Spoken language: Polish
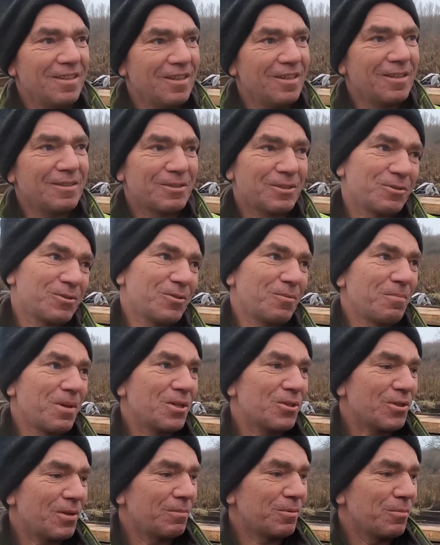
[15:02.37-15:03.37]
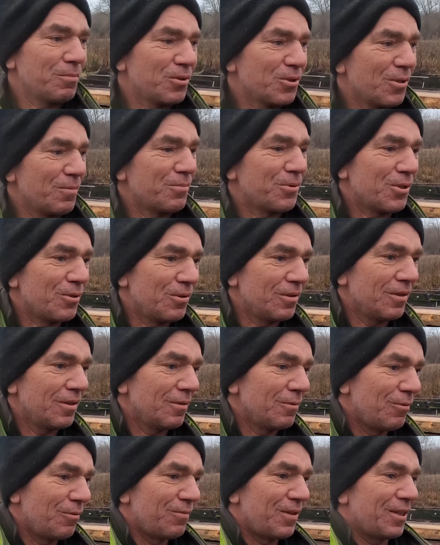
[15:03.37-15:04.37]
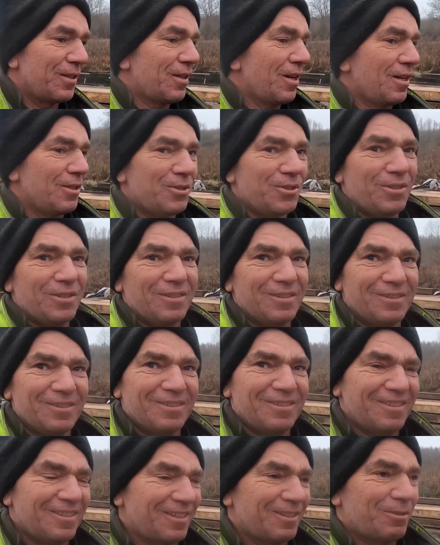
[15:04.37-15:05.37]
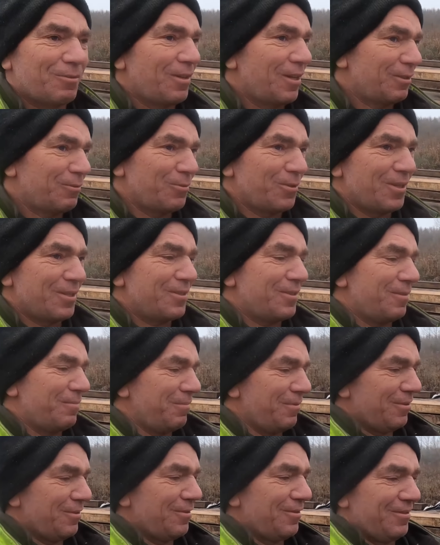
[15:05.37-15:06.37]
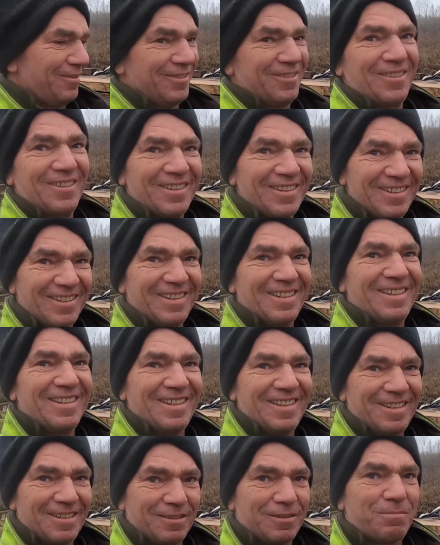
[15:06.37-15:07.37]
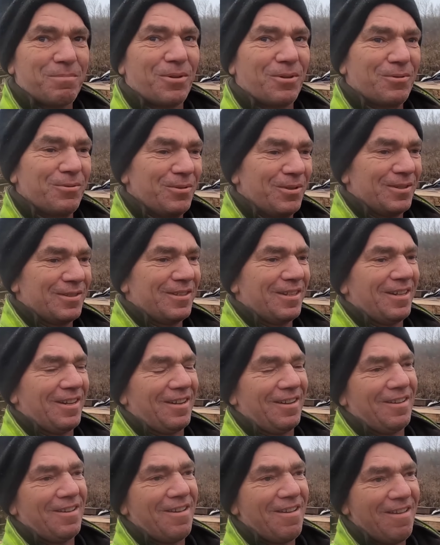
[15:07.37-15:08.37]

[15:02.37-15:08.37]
Ja co mieszkam, to mieszkam przy głównej trasie i dlatego jak tu jestem, no to spokój. Spokój jest, tak.